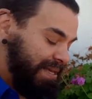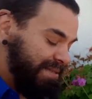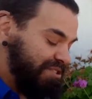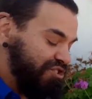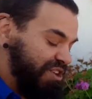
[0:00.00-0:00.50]

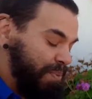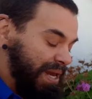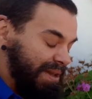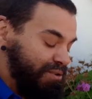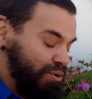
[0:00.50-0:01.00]
C'est ce que
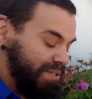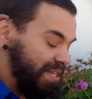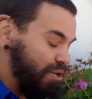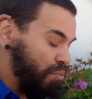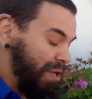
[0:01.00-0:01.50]
j'appellerais
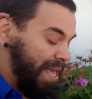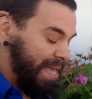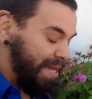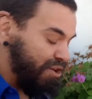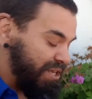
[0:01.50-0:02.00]
volontiers un moyen
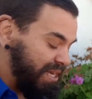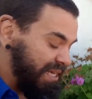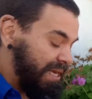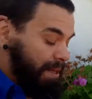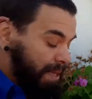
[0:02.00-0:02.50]

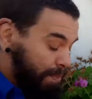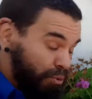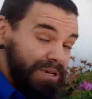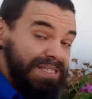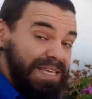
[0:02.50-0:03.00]
héroïque, et
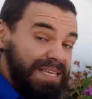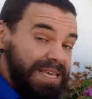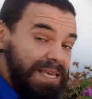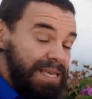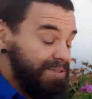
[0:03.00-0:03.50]
pour
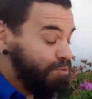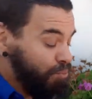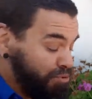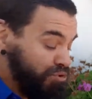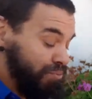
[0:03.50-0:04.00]
l'essayer, il faut
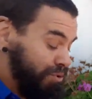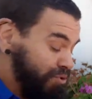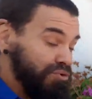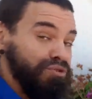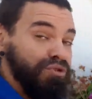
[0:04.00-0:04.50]
plus qu'une bonne
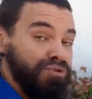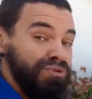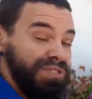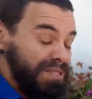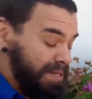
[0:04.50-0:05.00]
dose de
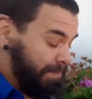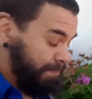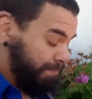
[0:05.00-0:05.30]
curiosité.